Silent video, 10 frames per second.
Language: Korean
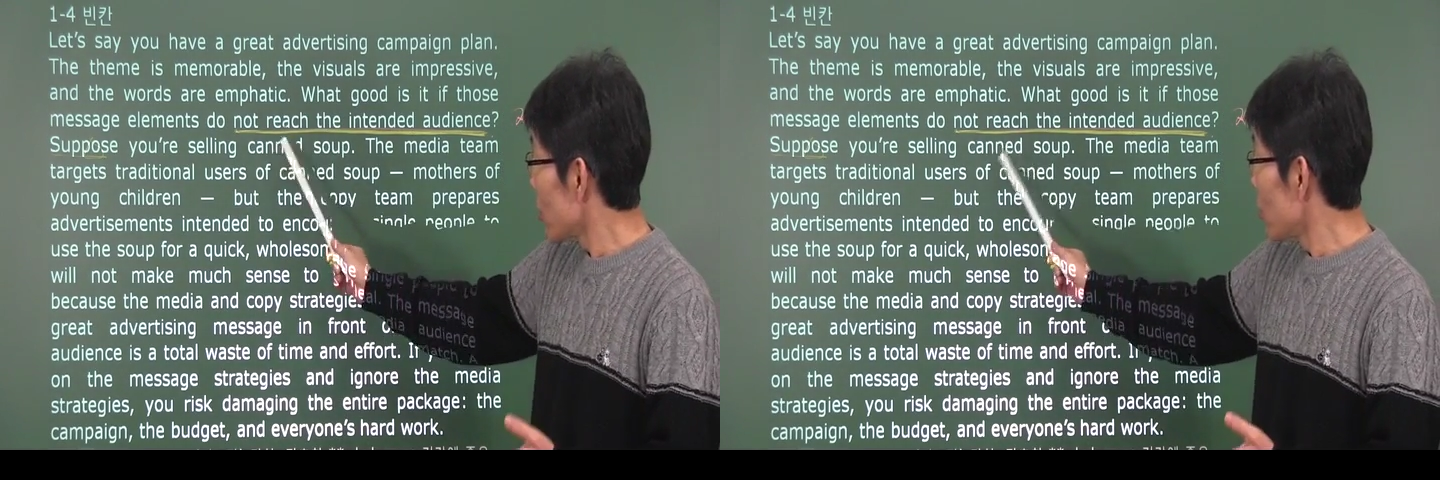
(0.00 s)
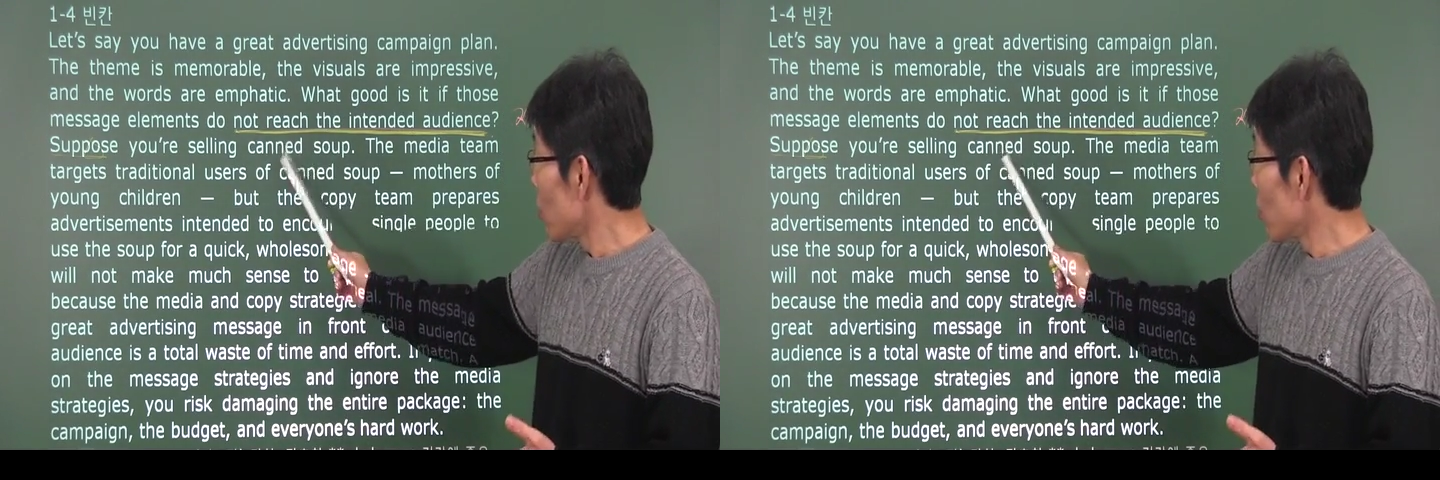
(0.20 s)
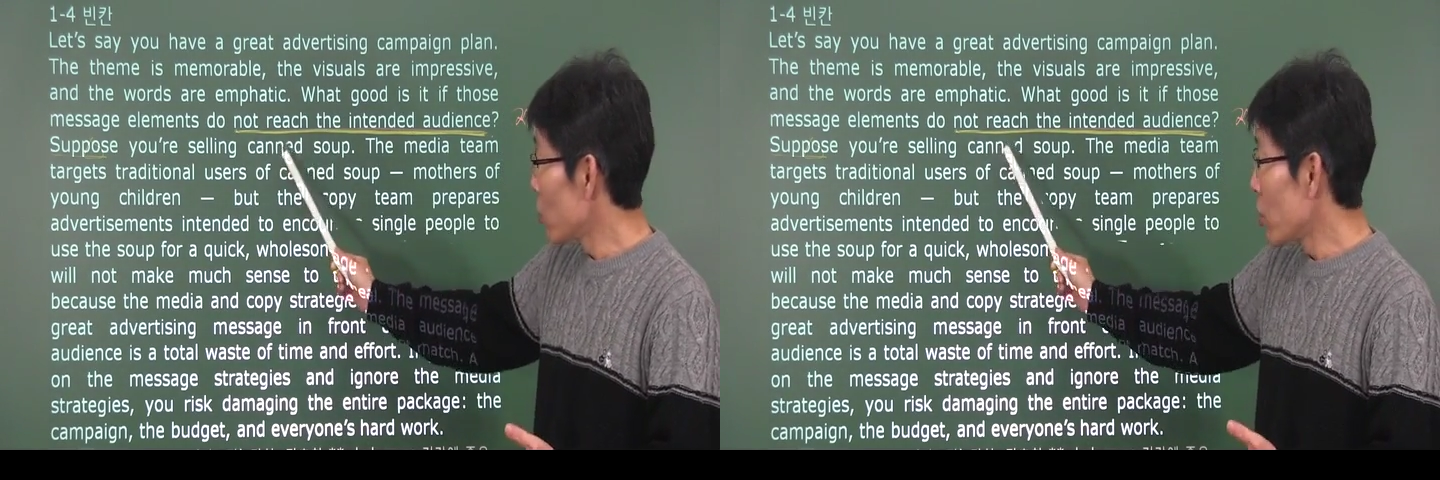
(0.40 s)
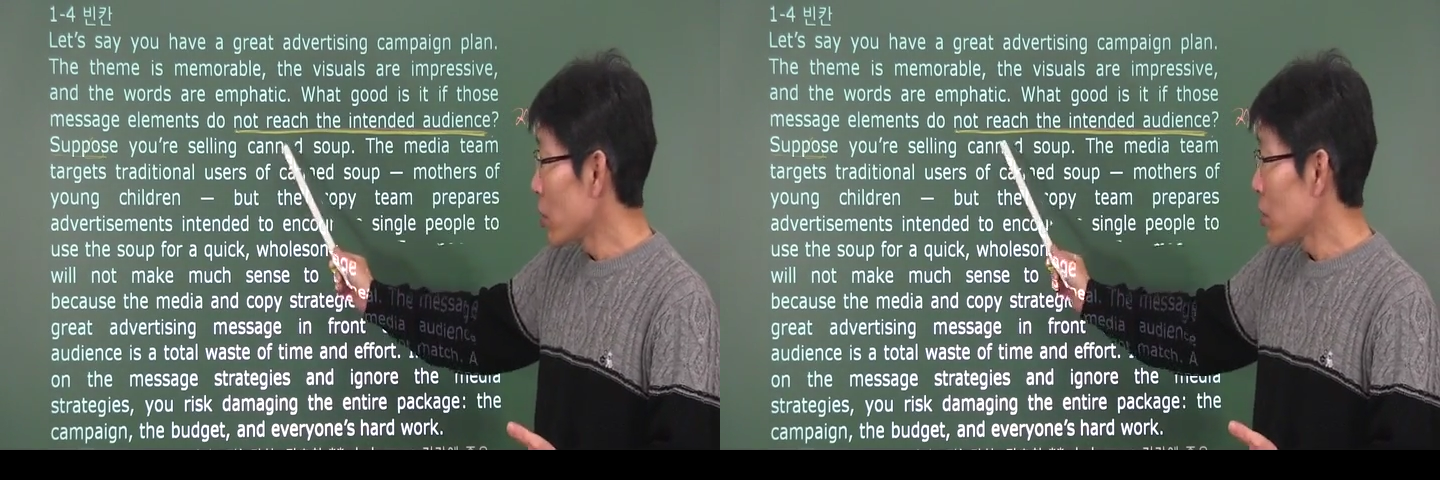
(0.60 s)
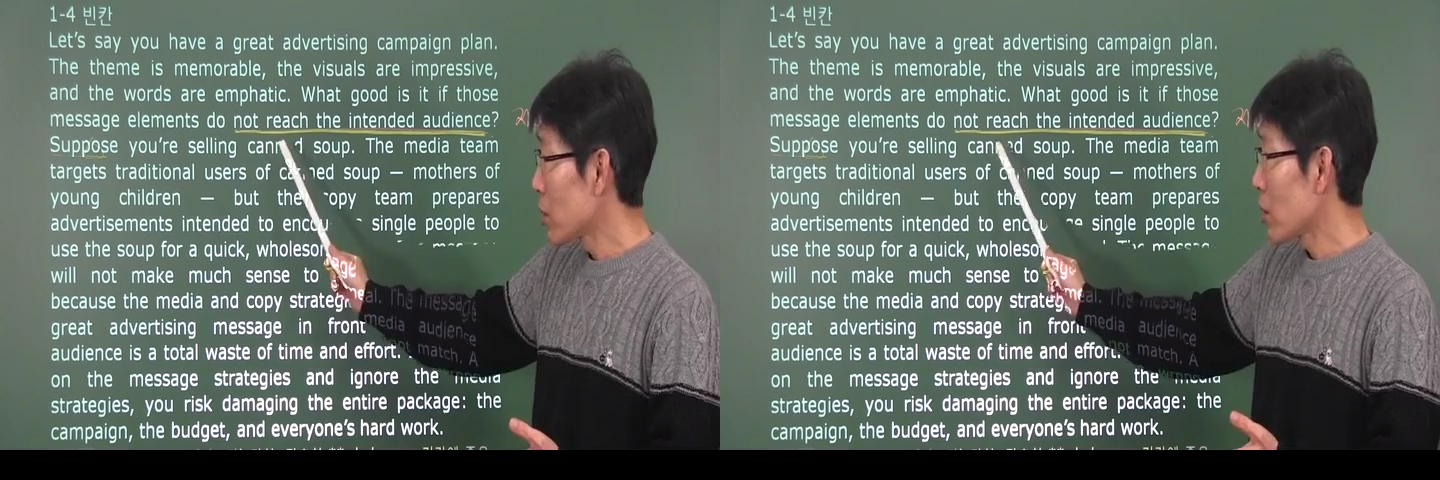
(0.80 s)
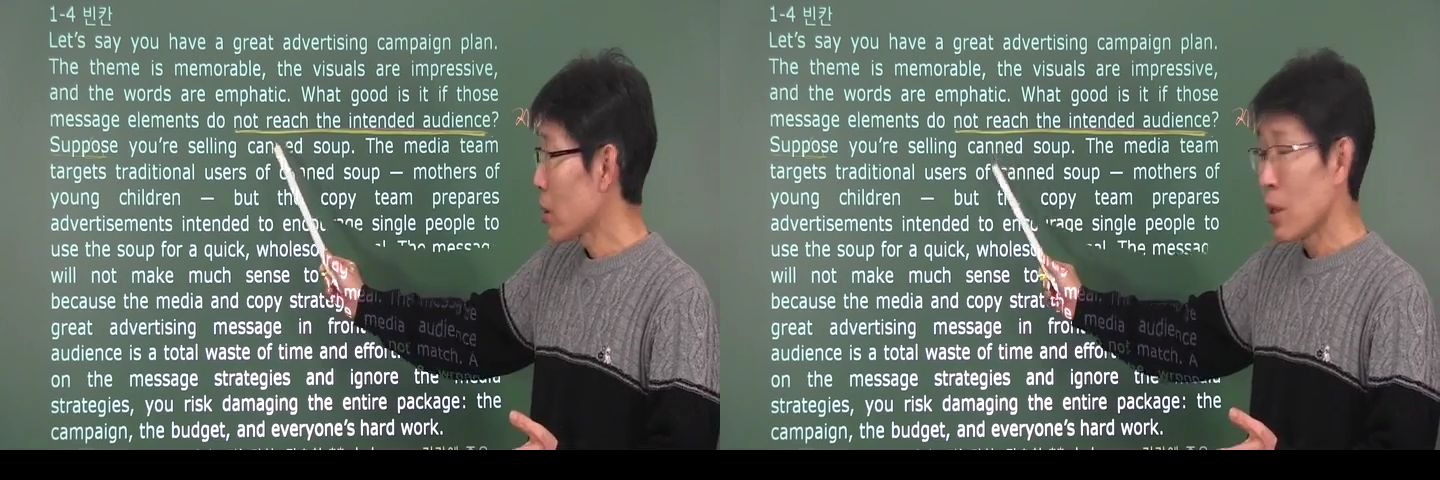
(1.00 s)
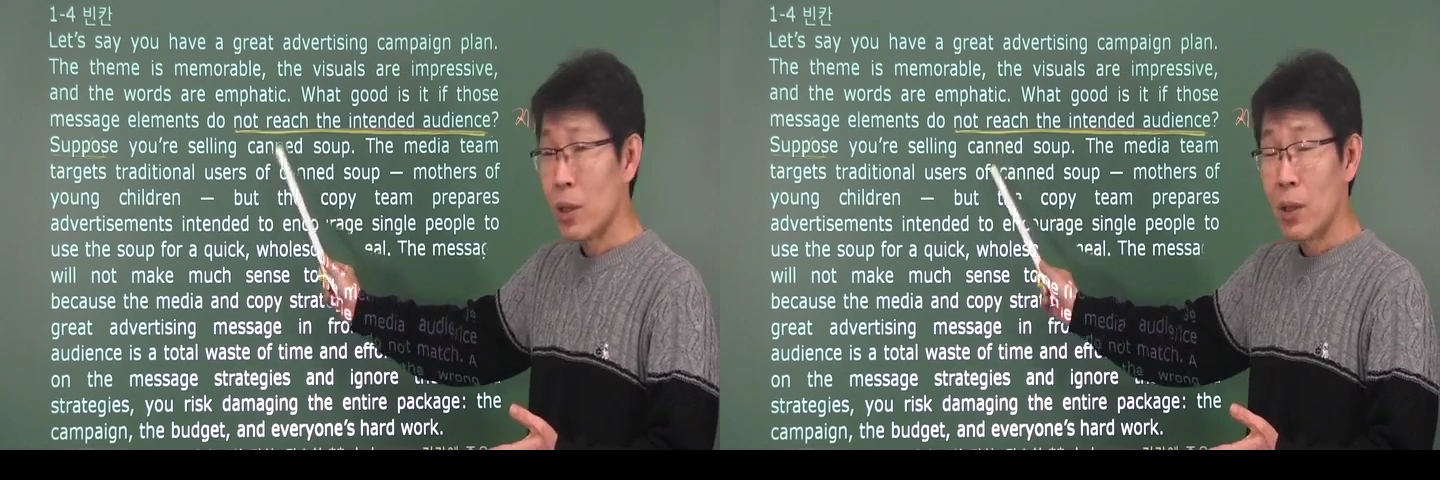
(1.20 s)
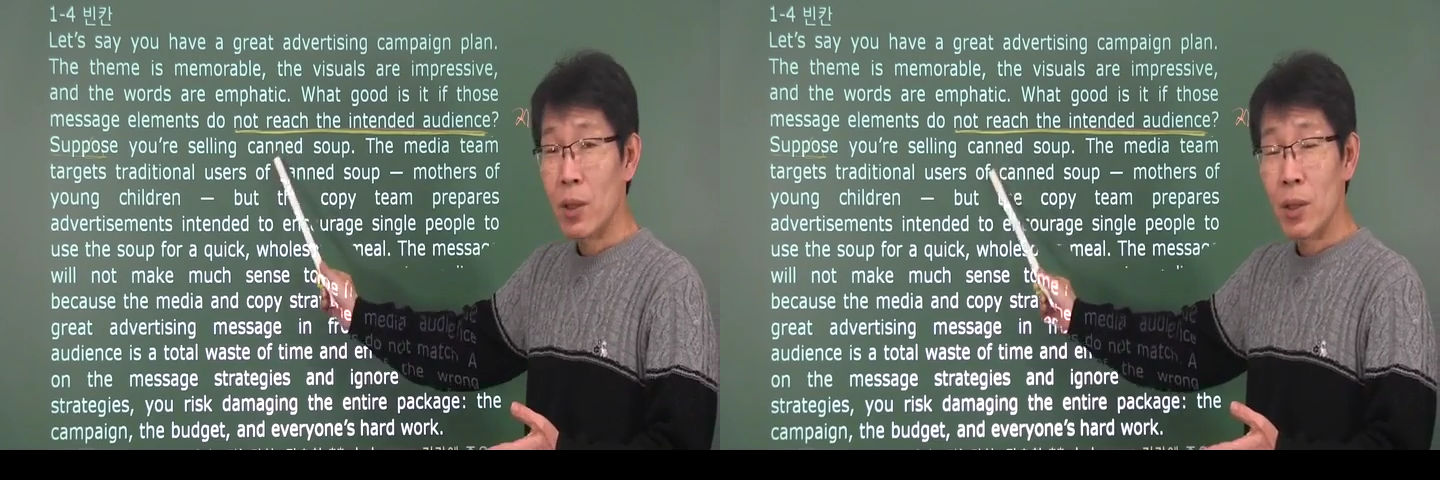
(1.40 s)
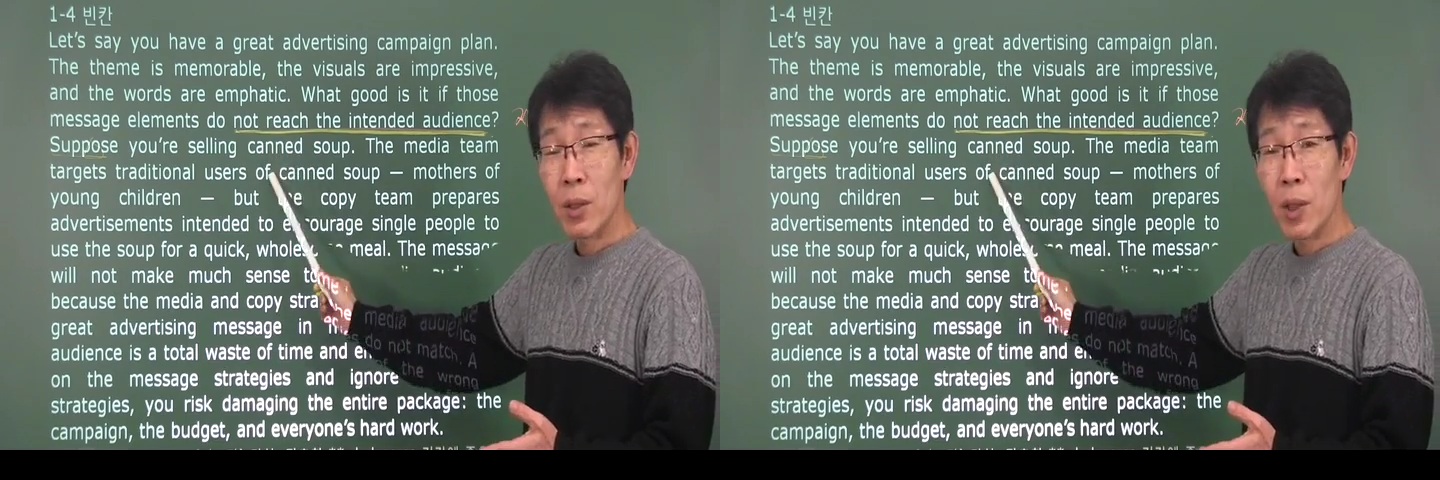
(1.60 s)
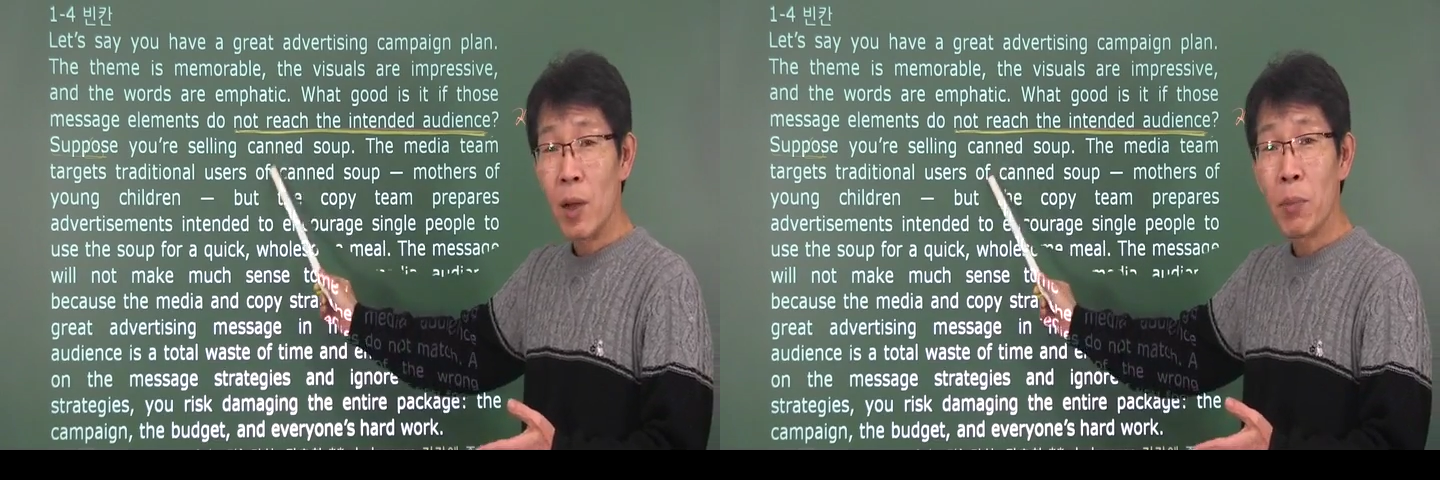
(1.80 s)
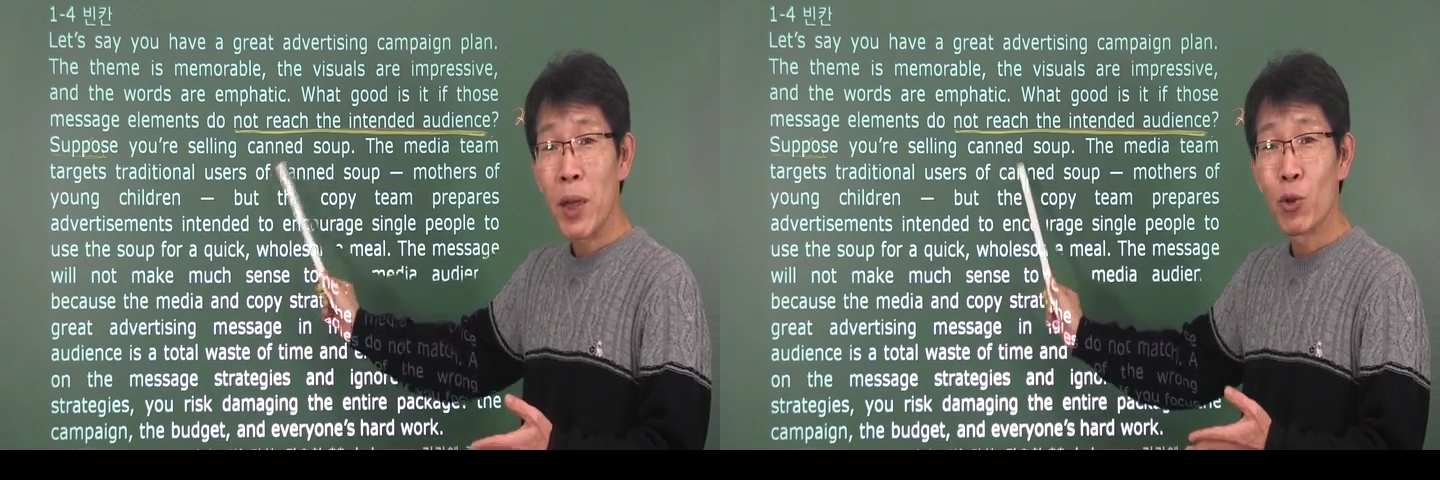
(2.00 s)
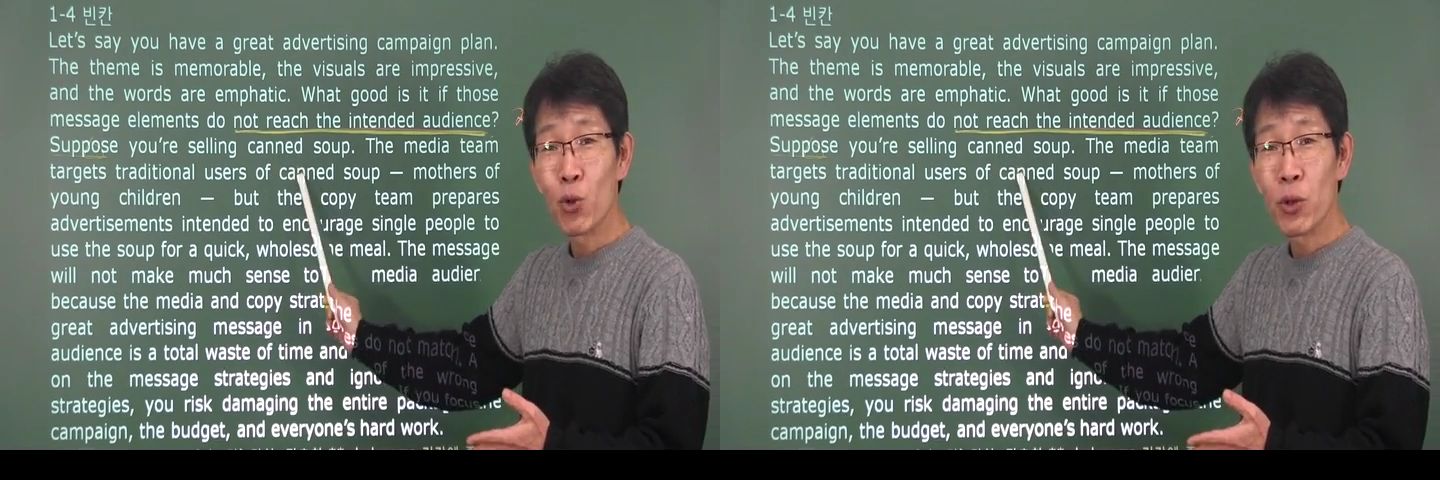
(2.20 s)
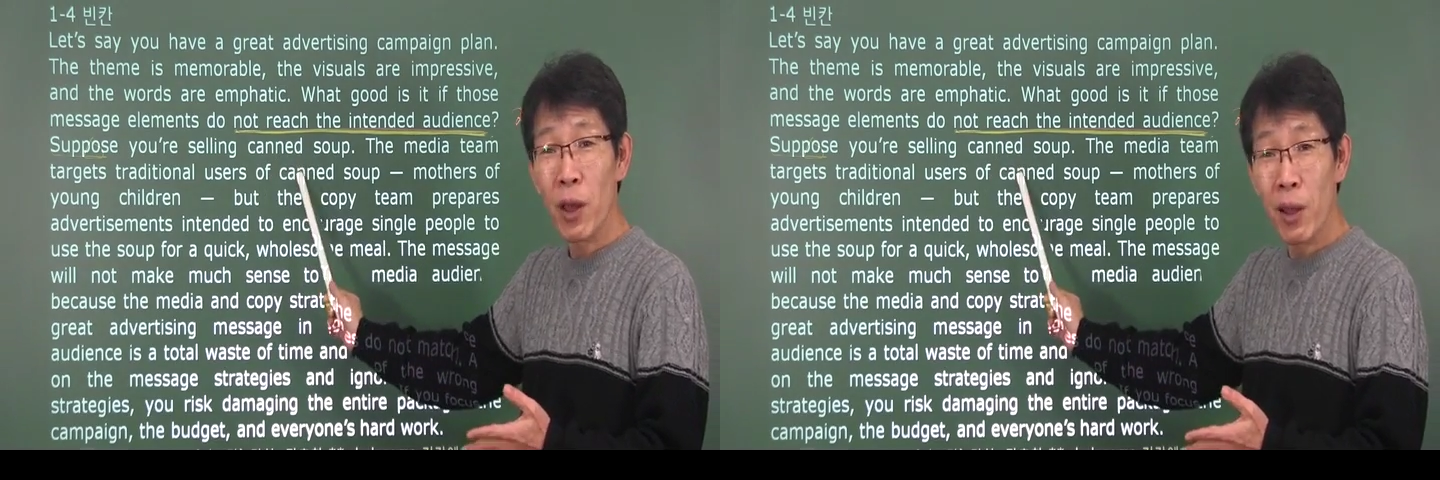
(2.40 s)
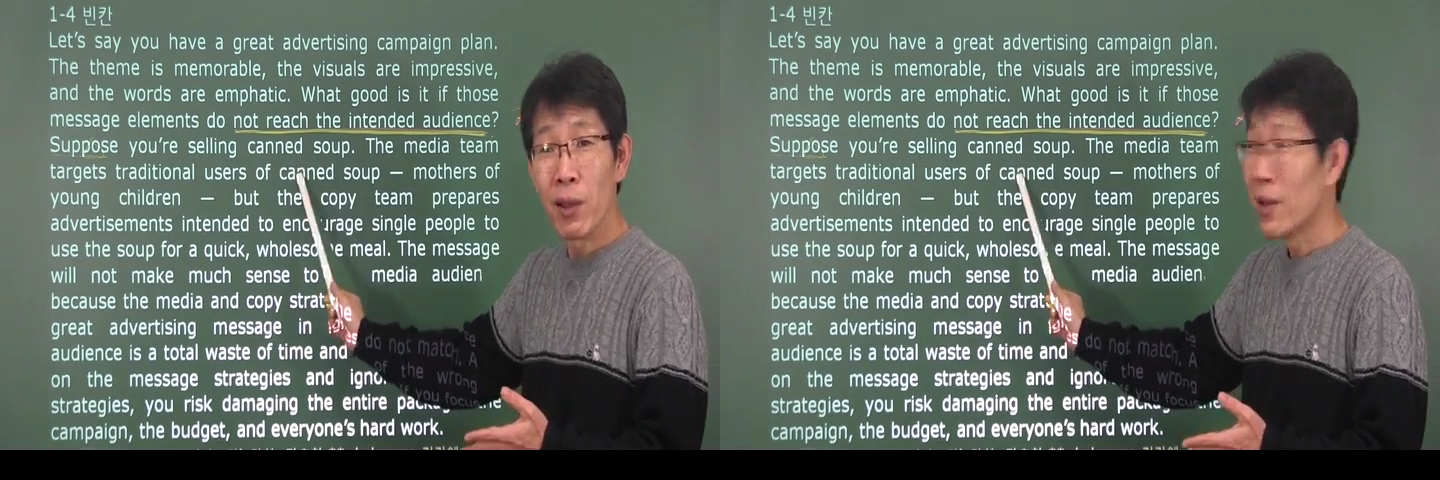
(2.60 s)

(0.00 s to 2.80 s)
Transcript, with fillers: 뭐 문제 단팥죽 캔